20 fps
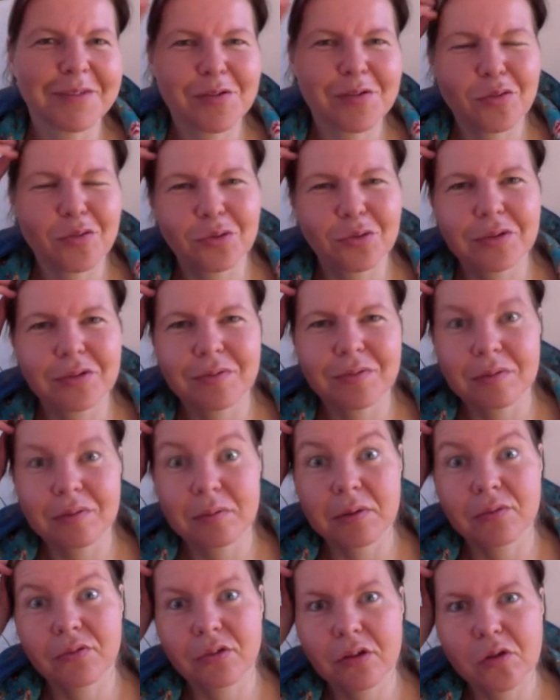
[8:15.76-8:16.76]
Aber das ist
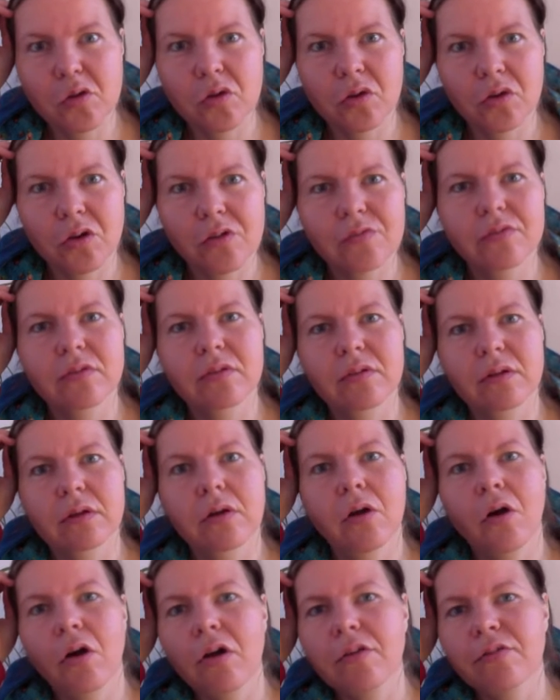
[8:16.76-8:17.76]
auch nochmal was
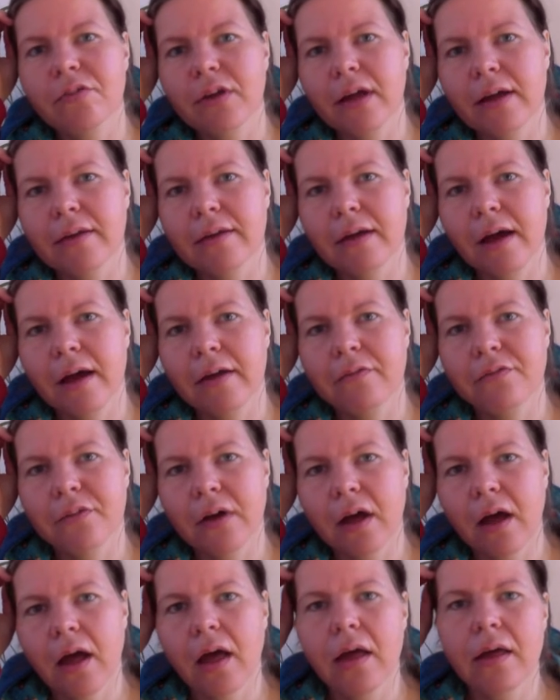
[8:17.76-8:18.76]
Schönes, was mir wirklich schon
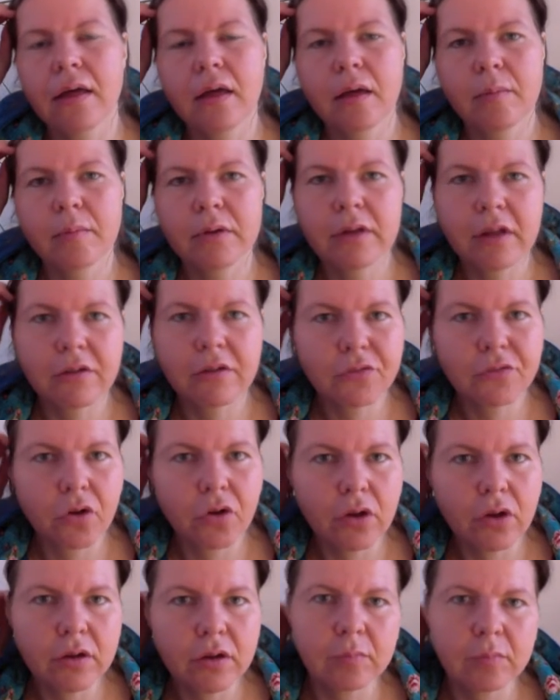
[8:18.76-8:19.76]
oft äh, geholfen hat, da
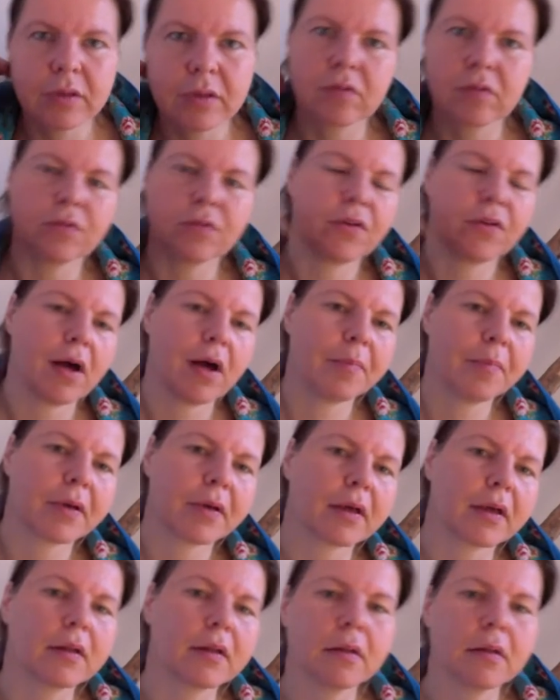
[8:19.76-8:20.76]
einfach mit einer
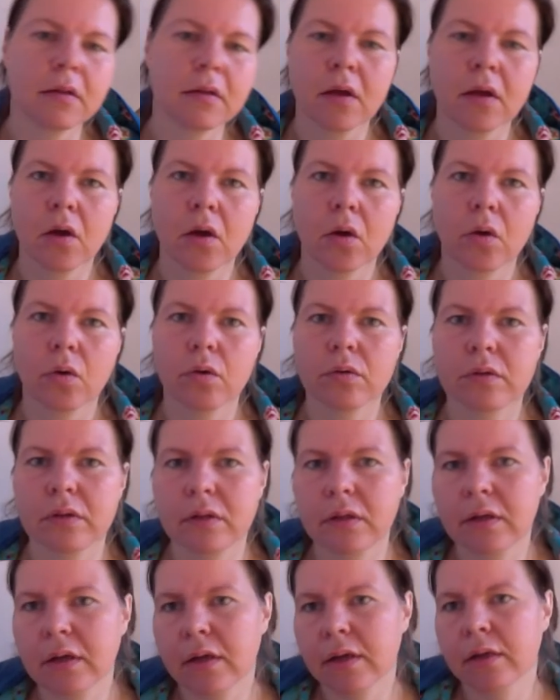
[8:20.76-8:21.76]
Freundin mich zu
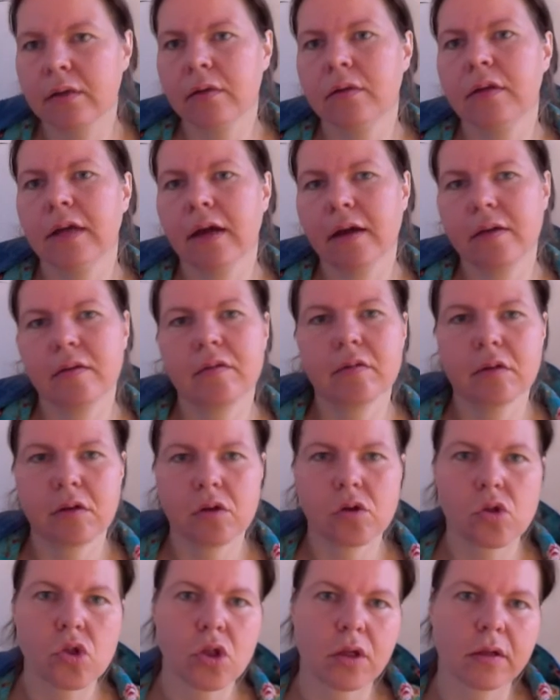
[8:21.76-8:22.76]
verabreden,
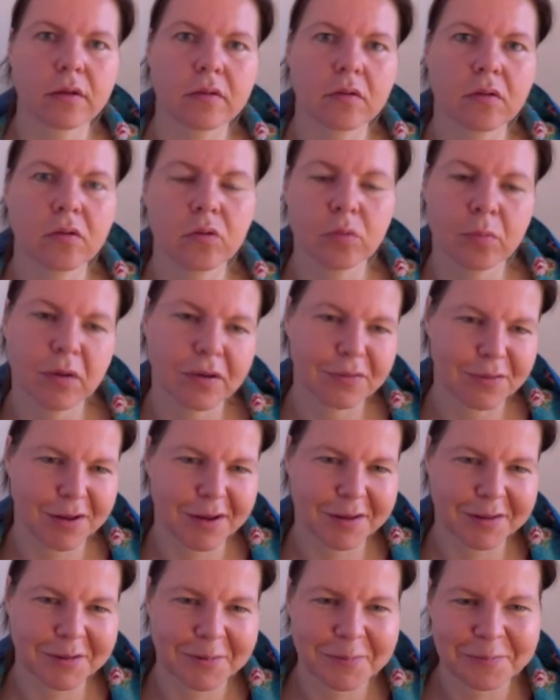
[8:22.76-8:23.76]
die dann die
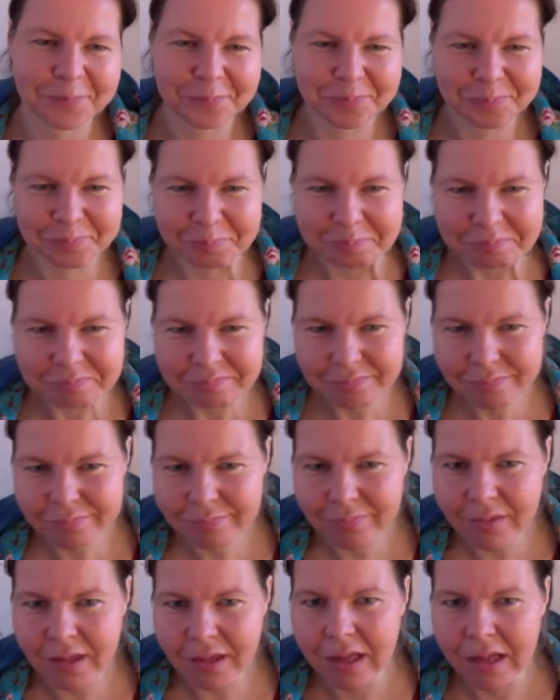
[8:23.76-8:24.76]
einzelnen Schritte
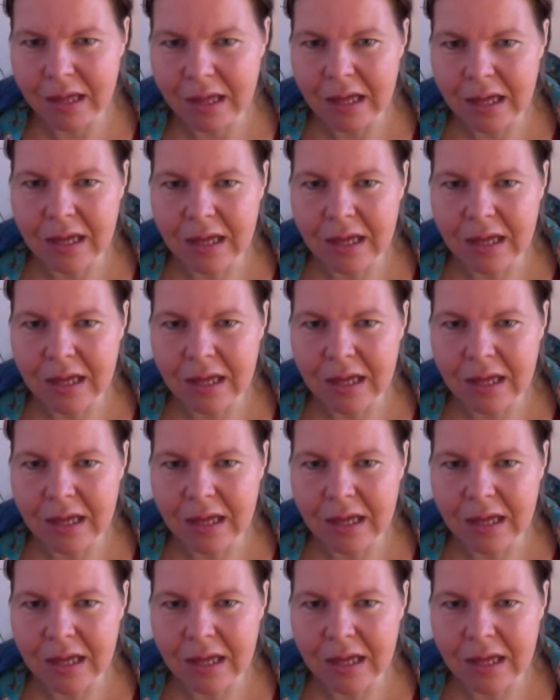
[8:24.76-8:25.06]
überwacht.